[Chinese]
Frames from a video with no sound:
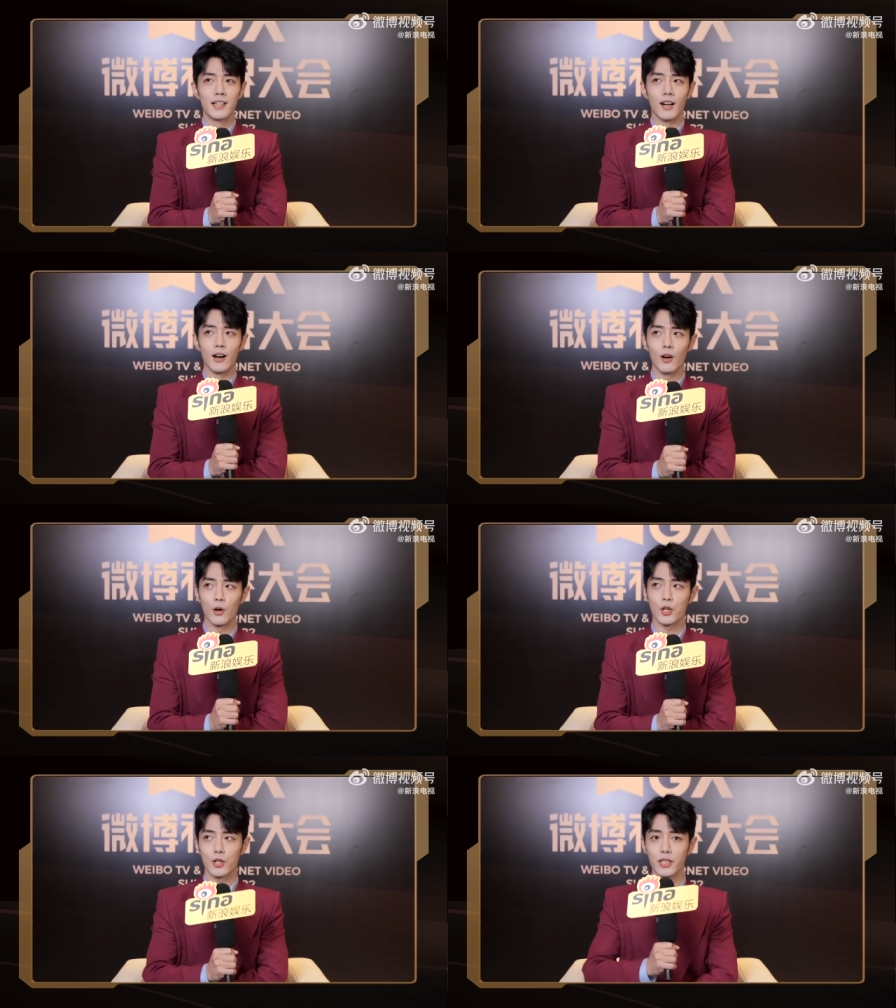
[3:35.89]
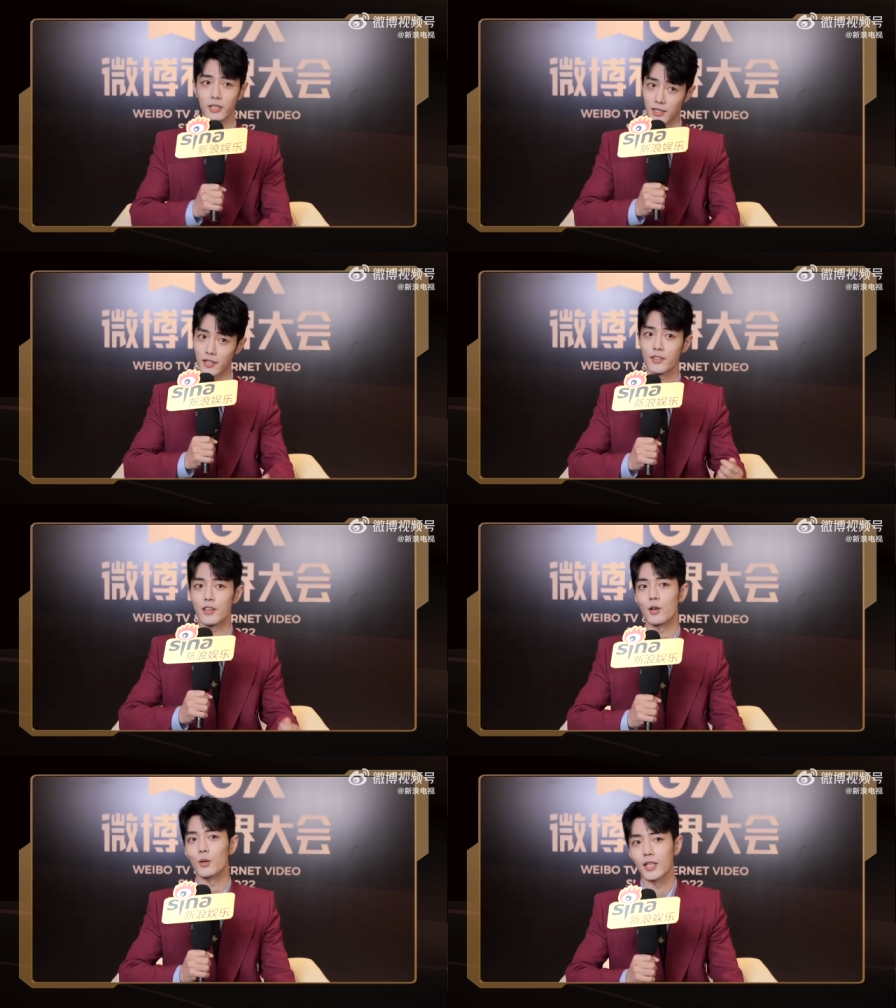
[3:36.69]
然后石影刚
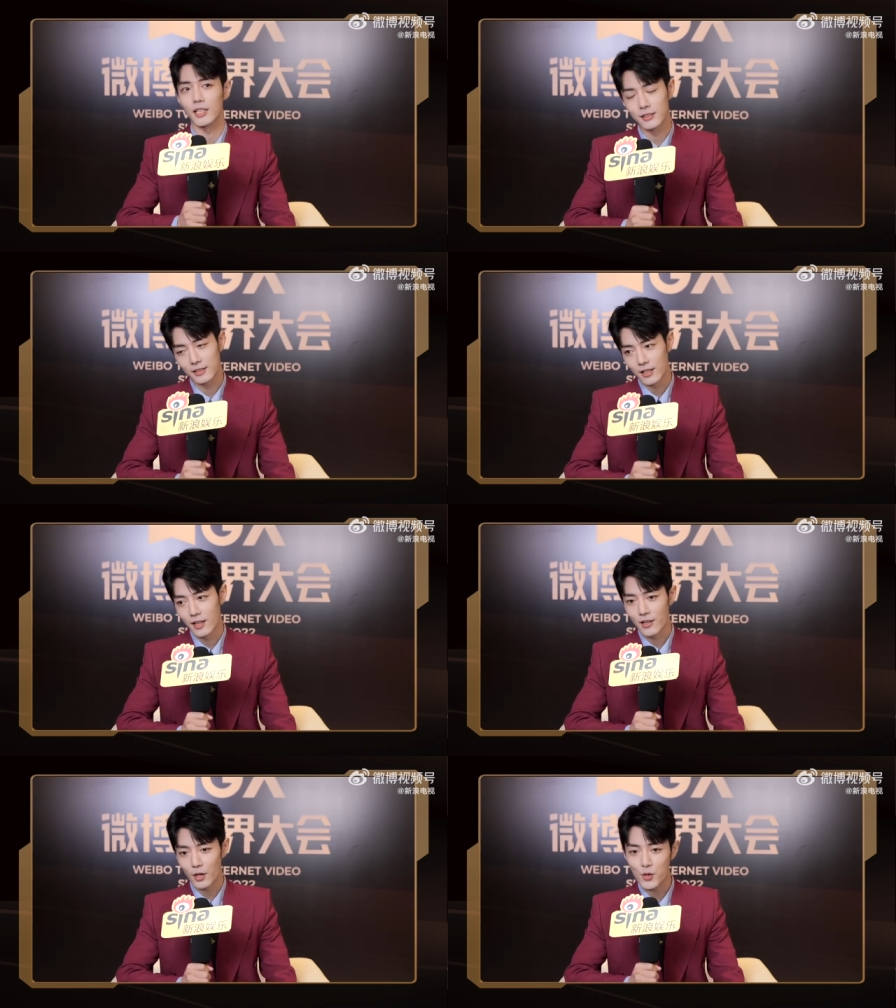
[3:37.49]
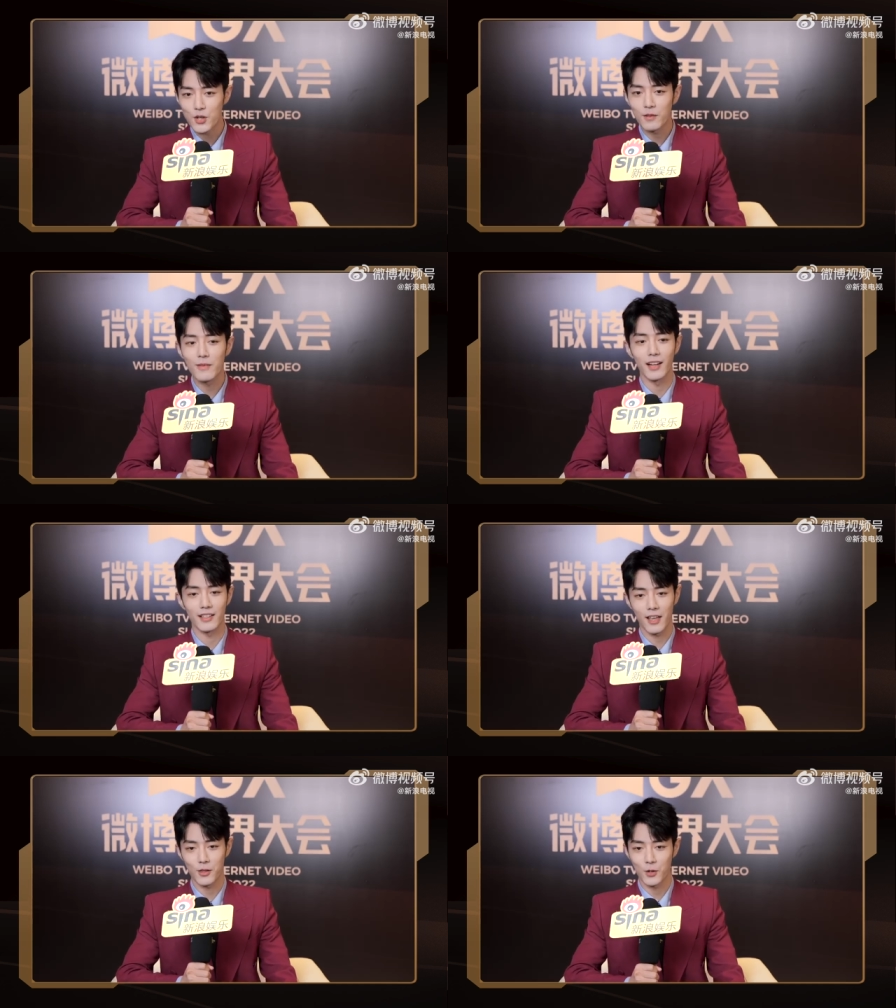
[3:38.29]
介绍过了，肖春生嘛，
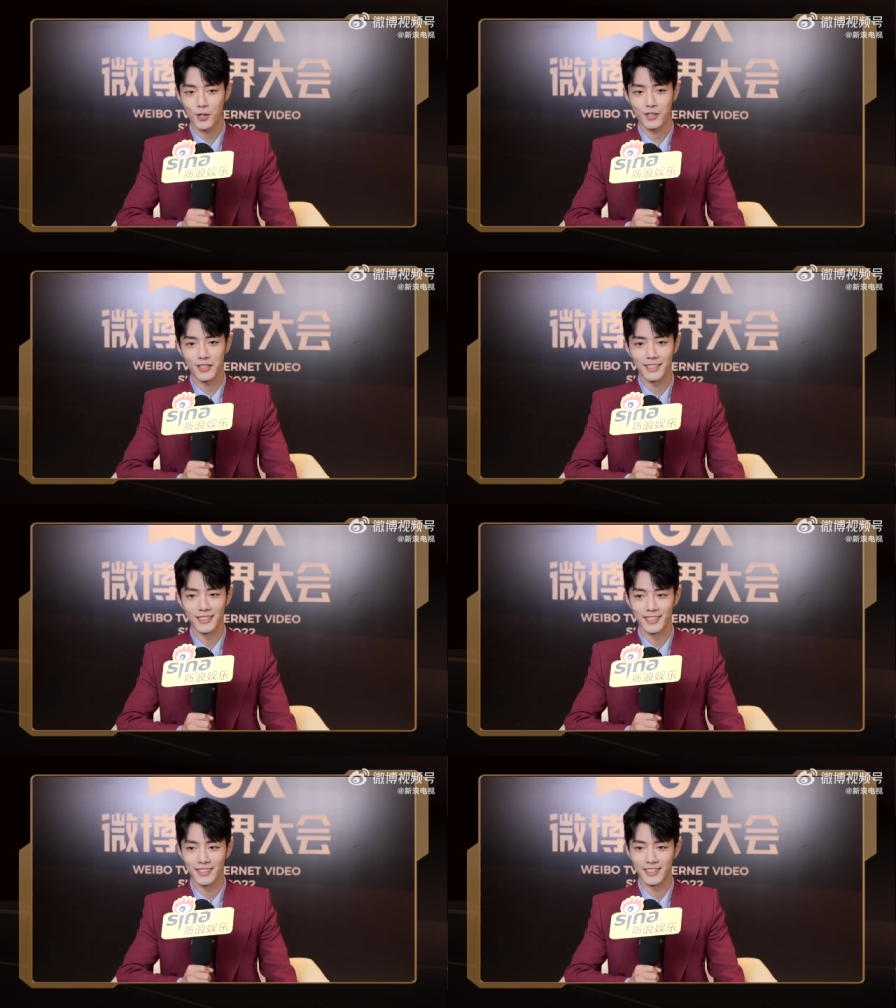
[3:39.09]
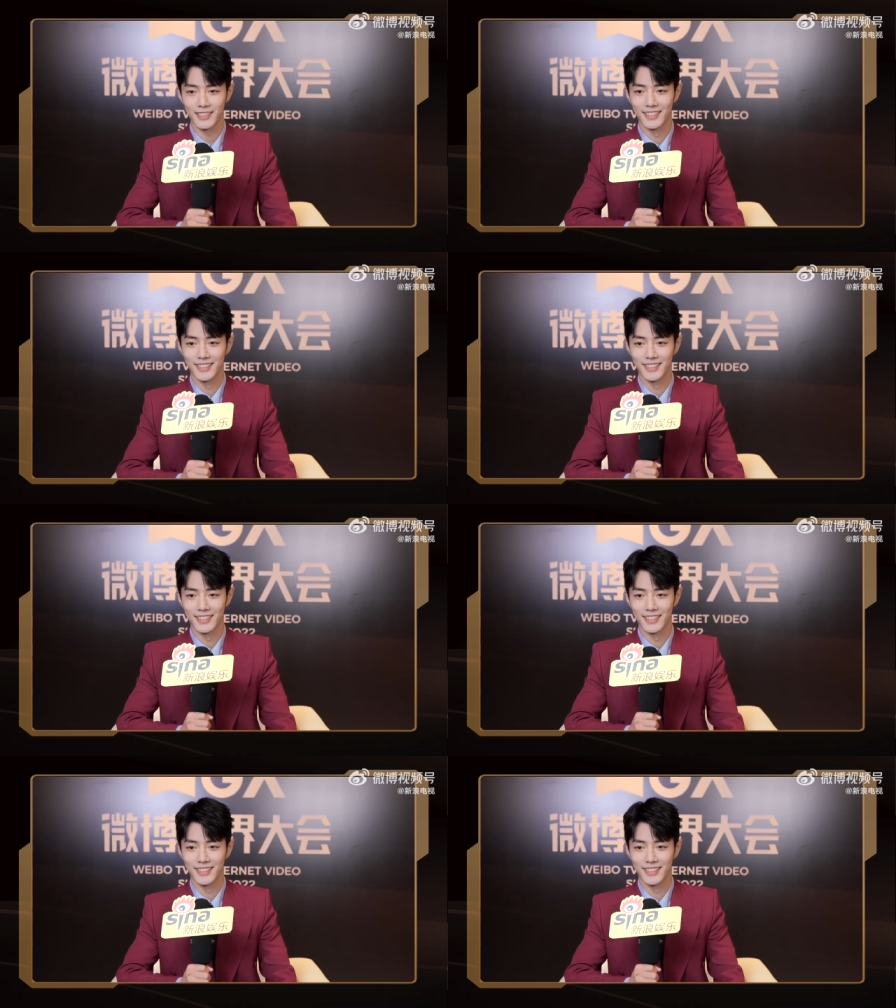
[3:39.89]
他就是一个